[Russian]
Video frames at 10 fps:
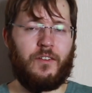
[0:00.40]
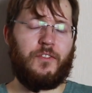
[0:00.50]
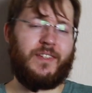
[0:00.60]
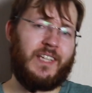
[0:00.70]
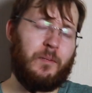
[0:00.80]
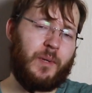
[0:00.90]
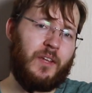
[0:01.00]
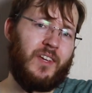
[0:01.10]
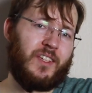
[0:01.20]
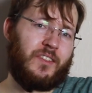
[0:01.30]
Всем
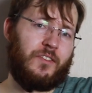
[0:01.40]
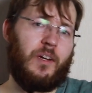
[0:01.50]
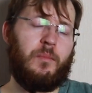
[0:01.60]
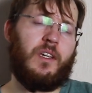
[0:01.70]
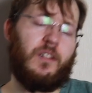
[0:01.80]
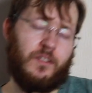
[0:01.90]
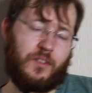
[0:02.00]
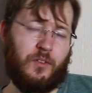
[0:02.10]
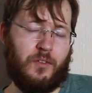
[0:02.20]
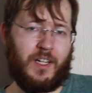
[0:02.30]
привет, с вами
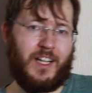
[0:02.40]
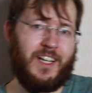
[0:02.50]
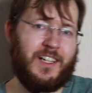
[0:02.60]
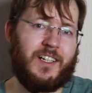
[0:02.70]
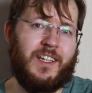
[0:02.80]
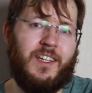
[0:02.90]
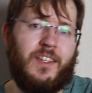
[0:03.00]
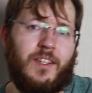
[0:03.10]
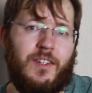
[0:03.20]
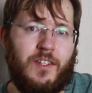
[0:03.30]
снова Олег,
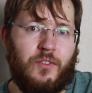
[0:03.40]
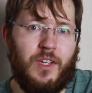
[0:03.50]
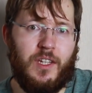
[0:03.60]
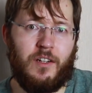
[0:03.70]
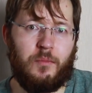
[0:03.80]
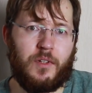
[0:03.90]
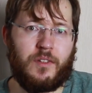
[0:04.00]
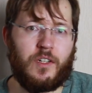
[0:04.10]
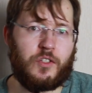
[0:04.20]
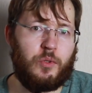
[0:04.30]
и сегодня я вам
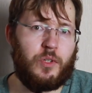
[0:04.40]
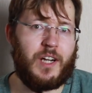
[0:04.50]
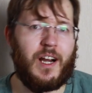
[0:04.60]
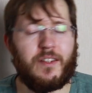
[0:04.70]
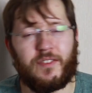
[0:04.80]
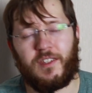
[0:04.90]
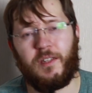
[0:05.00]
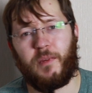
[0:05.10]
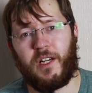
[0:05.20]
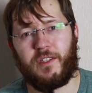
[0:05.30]
расскажу, как
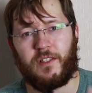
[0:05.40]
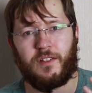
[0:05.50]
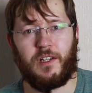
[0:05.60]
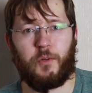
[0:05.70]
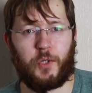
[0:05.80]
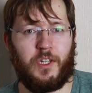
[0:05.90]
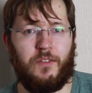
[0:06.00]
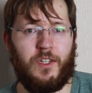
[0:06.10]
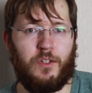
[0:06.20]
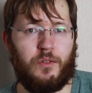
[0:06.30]
снимать
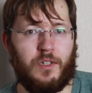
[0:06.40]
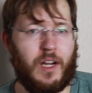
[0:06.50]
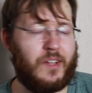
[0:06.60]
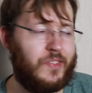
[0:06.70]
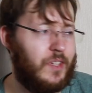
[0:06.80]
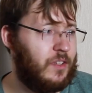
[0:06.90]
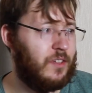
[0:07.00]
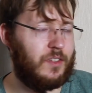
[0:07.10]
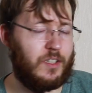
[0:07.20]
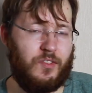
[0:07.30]
разговорное видео, как снять
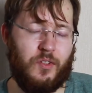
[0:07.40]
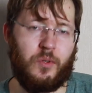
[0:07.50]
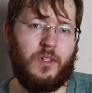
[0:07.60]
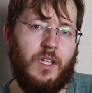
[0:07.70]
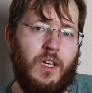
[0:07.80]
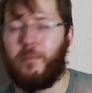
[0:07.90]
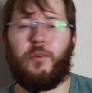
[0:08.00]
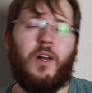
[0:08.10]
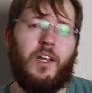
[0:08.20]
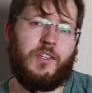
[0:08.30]
интервью.
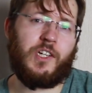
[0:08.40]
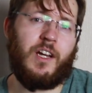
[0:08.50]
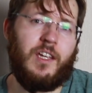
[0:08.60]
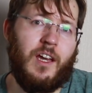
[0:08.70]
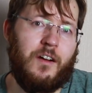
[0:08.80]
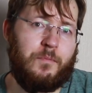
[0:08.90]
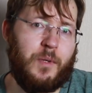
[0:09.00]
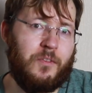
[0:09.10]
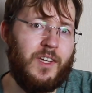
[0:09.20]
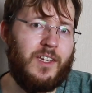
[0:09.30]
Буквально вчера я
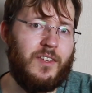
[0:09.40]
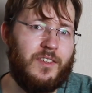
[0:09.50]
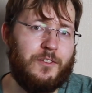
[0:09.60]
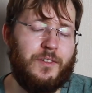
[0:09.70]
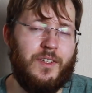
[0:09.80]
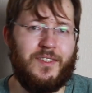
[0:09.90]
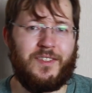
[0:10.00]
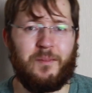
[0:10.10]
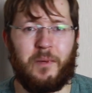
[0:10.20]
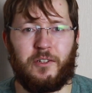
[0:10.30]
впервые ездил и
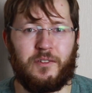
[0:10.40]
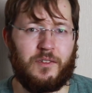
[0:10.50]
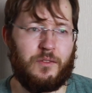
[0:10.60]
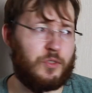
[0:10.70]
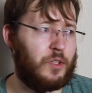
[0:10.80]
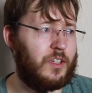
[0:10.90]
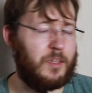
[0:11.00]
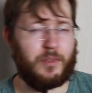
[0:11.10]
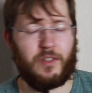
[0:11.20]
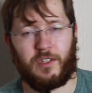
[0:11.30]
снимал, ну, что-то
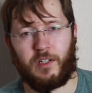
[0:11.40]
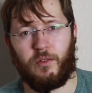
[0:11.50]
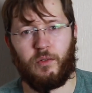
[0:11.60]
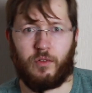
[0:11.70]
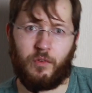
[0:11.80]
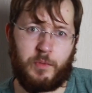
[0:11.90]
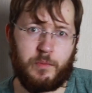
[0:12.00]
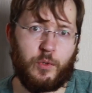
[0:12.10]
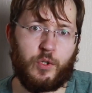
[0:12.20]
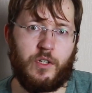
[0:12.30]
типа интервью, но, в
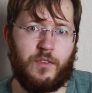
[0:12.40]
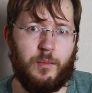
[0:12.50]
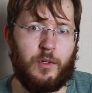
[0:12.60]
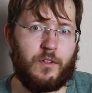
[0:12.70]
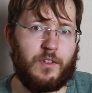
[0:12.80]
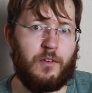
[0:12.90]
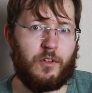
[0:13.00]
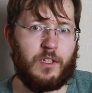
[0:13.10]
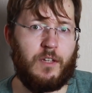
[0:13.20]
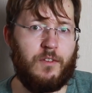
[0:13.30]
общем, тоже снимал
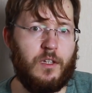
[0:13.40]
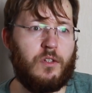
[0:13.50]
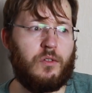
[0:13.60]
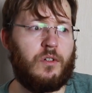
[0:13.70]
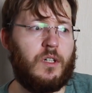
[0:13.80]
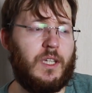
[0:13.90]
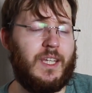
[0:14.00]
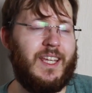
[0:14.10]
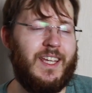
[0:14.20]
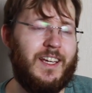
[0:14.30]
разговорное видео,
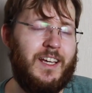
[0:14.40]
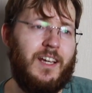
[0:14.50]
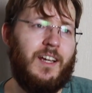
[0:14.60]
и,